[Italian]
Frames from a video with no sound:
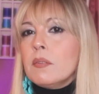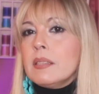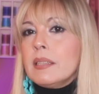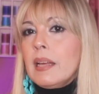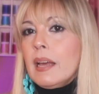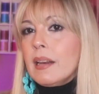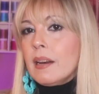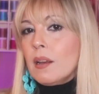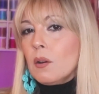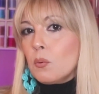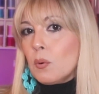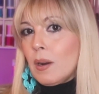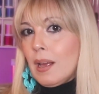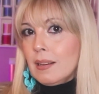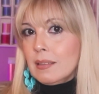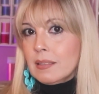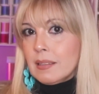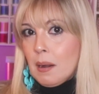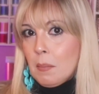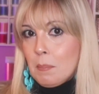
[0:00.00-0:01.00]
a vedere
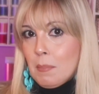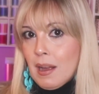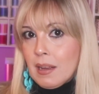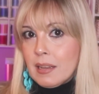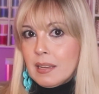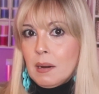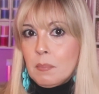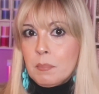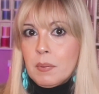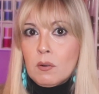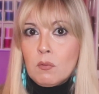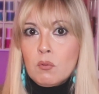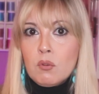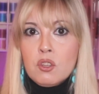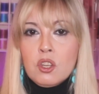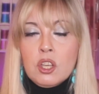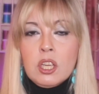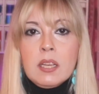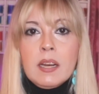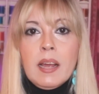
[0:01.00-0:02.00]
un'altra macchina per
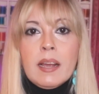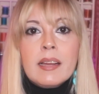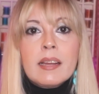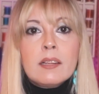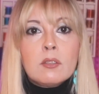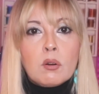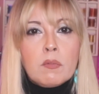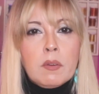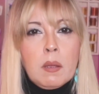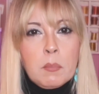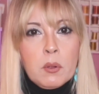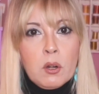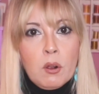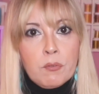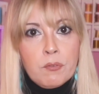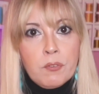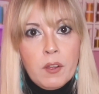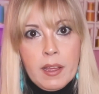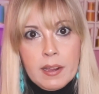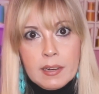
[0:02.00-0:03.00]
cucire che troviamo in
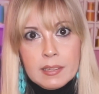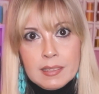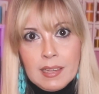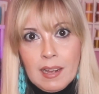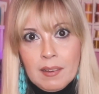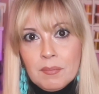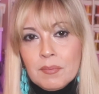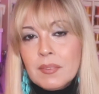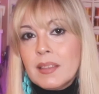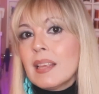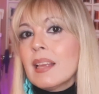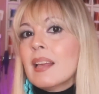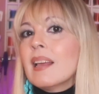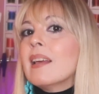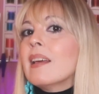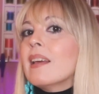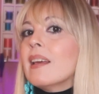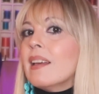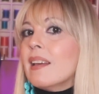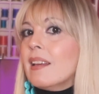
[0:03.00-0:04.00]
offerta
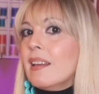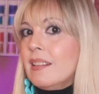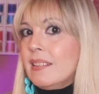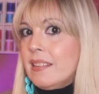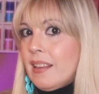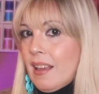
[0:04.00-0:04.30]
ed